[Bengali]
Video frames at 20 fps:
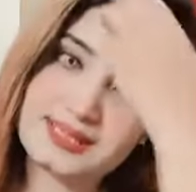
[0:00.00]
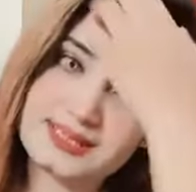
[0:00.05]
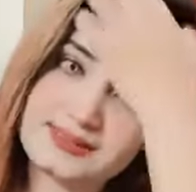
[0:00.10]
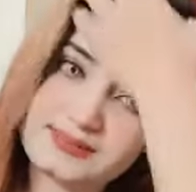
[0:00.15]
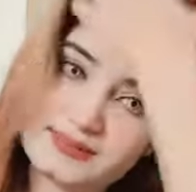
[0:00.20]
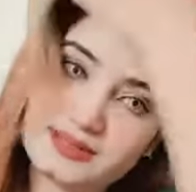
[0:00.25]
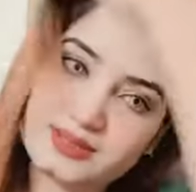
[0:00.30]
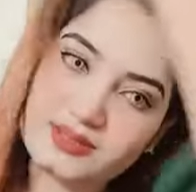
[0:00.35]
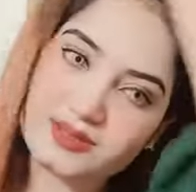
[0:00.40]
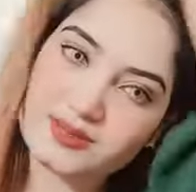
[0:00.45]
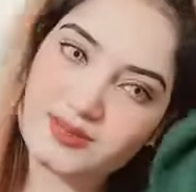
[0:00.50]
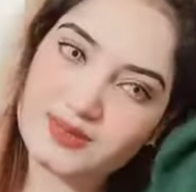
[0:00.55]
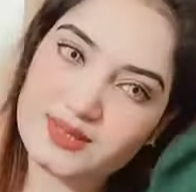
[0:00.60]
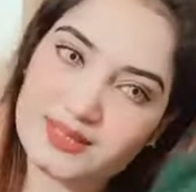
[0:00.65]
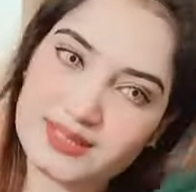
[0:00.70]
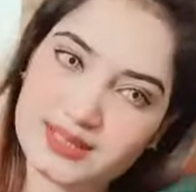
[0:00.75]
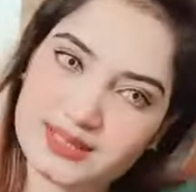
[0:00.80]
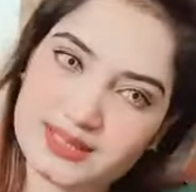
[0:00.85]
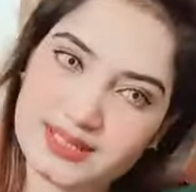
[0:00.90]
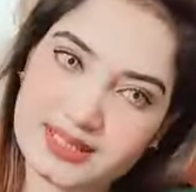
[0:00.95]
কিছু জন্য
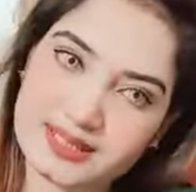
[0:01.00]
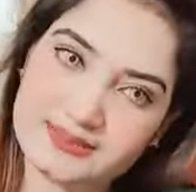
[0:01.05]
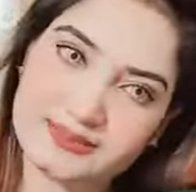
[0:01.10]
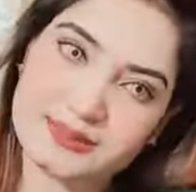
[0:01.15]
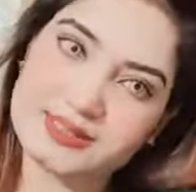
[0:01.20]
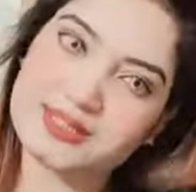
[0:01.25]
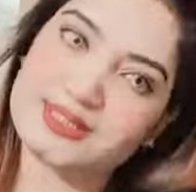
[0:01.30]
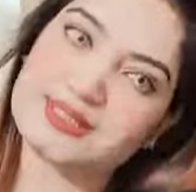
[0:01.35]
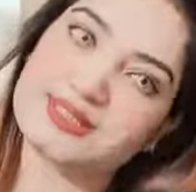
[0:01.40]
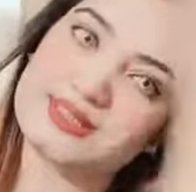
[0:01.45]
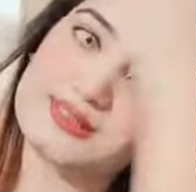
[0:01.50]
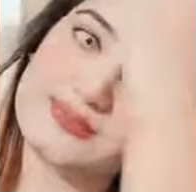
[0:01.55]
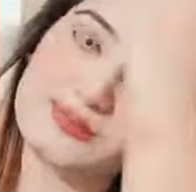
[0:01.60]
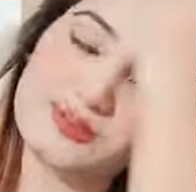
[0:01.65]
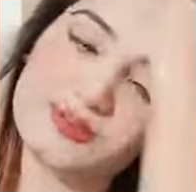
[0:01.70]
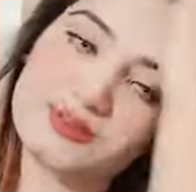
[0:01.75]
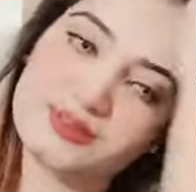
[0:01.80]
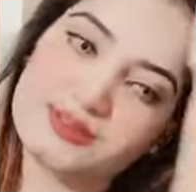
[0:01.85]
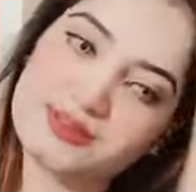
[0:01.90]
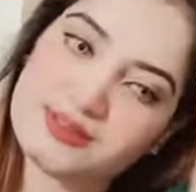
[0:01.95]
নাকি এই
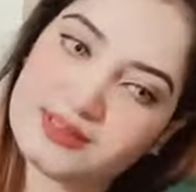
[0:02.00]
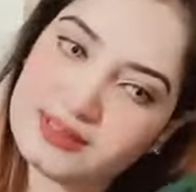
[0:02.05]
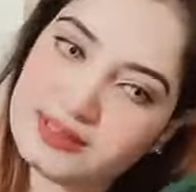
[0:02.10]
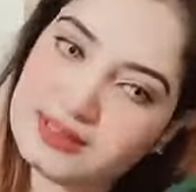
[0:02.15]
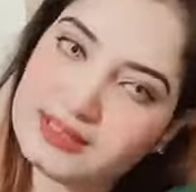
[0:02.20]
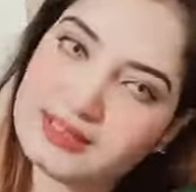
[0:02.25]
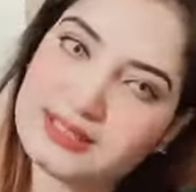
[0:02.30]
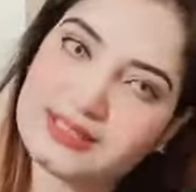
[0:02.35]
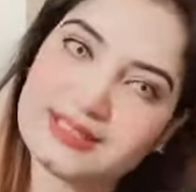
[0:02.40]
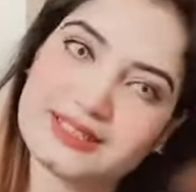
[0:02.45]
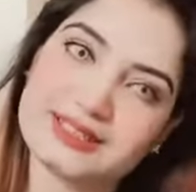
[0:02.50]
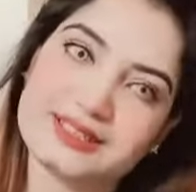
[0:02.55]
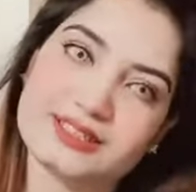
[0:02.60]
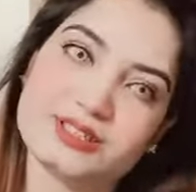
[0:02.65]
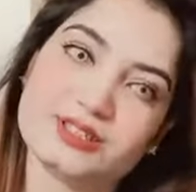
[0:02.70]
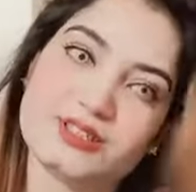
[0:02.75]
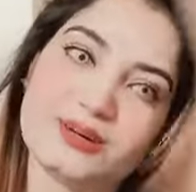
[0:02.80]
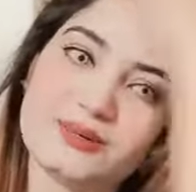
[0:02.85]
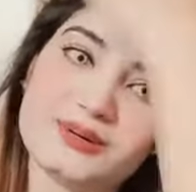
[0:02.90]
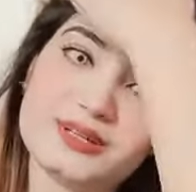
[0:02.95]
দেবো
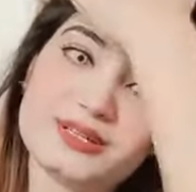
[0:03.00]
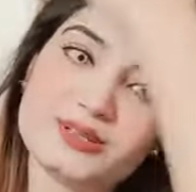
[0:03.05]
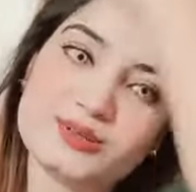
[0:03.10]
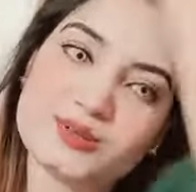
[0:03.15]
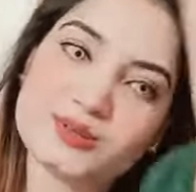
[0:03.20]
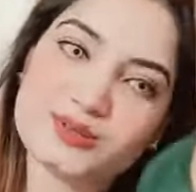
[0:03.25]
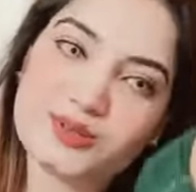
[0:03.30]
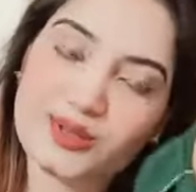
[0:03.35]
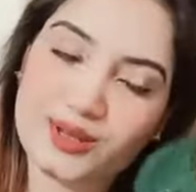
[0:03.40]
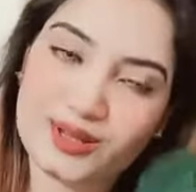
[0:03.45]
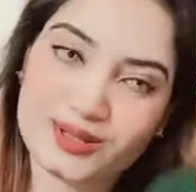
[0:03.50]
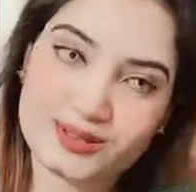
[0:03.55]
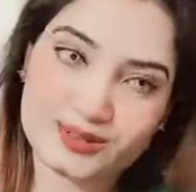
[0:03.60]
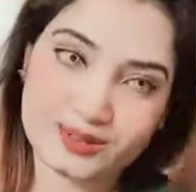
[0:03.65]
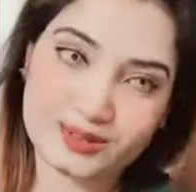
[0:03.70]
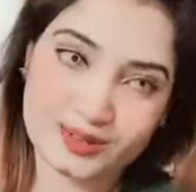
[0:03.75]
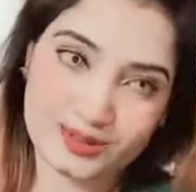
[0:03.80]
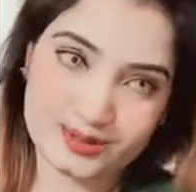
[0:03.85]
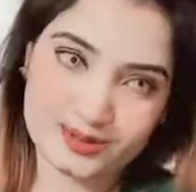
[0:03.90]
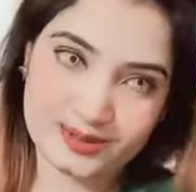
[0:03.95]
সবাই একটু জয়েন
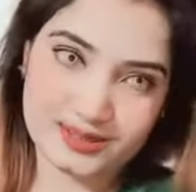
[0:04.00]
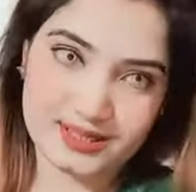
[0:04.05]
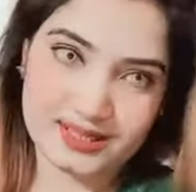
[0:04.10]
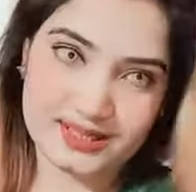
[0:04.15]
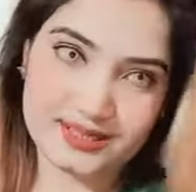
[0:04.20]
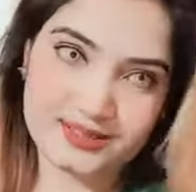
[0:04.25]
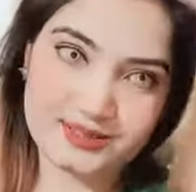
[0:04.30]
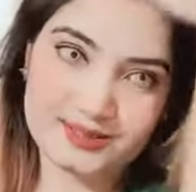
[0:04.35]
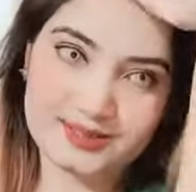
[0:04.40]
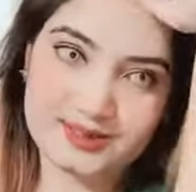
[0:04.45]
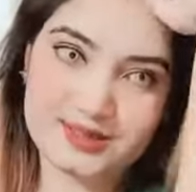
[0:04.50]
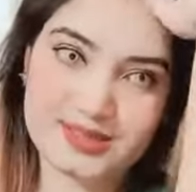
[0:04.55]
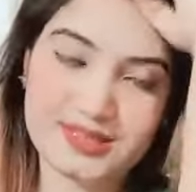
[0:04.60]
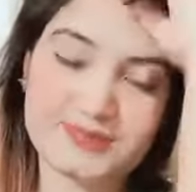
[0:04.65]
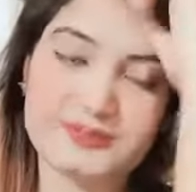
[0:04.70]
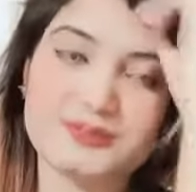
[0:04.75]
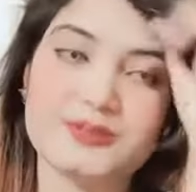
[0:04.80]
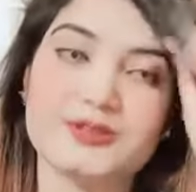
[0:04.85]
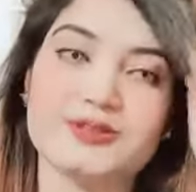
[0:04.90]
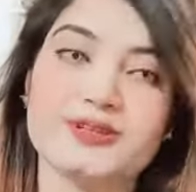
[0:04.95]
করো দেন হচ্ছে
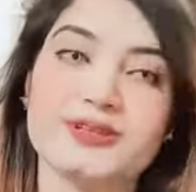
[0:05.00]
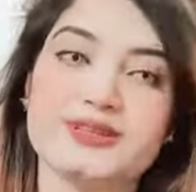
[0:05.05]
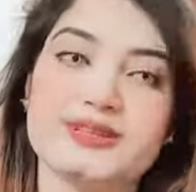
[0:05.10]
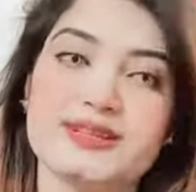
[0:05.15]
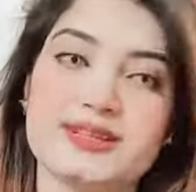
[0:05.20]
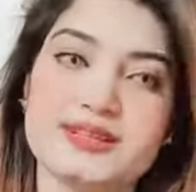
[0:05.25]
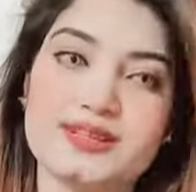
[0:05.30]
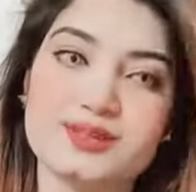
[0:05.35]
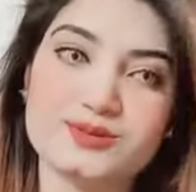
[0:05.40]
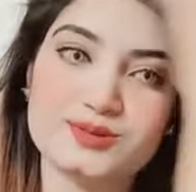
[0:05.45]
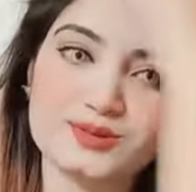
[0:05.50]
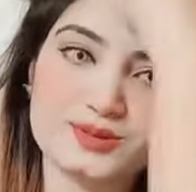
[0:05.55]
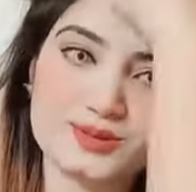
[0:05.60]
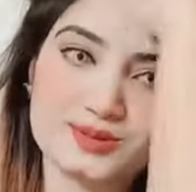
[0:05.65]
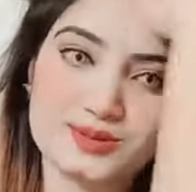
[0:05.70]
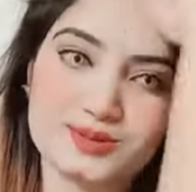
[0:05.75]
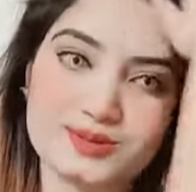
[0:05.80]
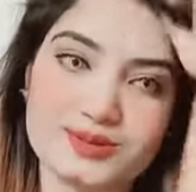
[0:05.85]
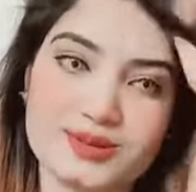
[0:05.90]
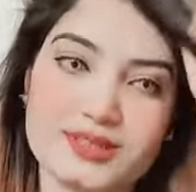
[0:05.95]
প্রোডাক্ট দেখানো
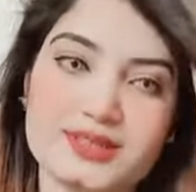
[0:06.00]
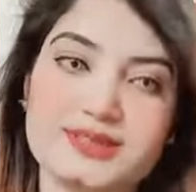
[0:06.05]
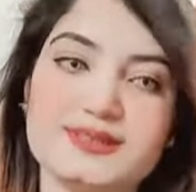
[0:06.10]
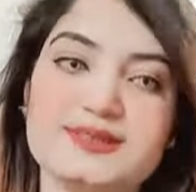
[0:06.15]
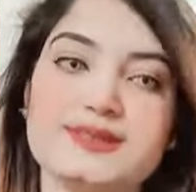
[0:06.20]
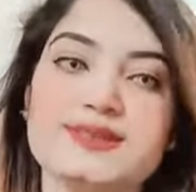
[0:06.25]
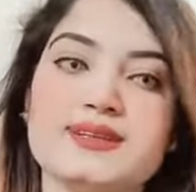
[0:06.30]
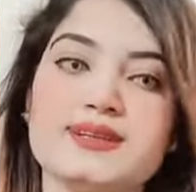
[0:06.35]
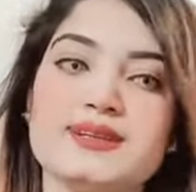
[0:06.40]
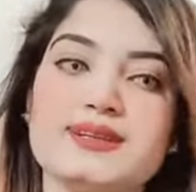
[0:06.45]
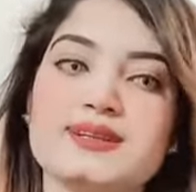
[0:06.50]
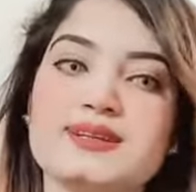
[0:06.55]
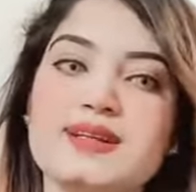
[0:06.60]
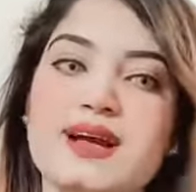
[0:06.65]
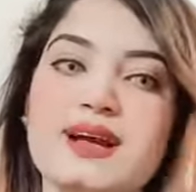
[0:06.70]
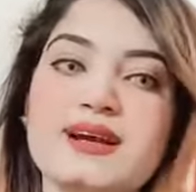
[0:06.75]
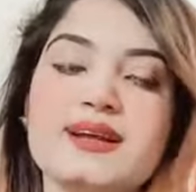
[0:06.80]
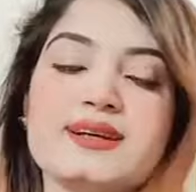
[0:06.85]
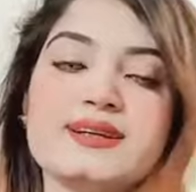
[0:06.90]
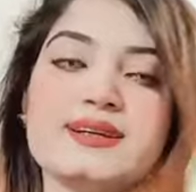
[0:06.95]
শুরু করি
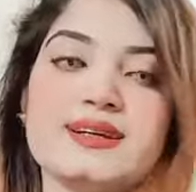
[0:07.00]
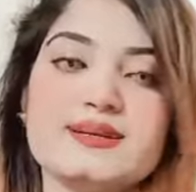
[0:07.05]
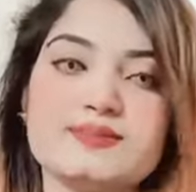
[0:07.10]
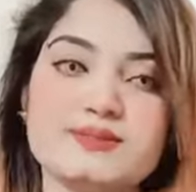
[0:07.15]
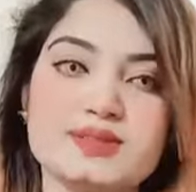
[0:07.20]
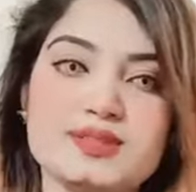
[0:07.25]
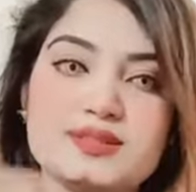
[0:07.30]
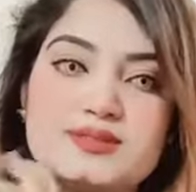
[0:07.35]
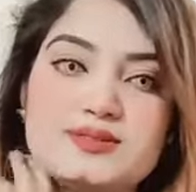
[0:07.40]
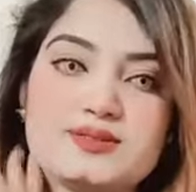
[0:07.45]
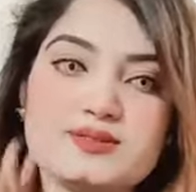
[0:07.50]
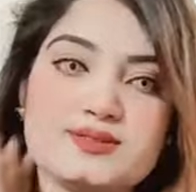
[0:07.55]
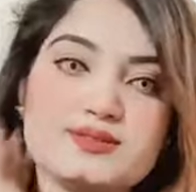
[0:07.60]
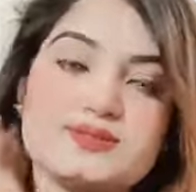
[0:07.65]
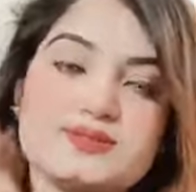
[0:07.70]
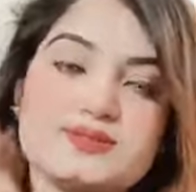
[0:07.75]
তার আগে আমি একটু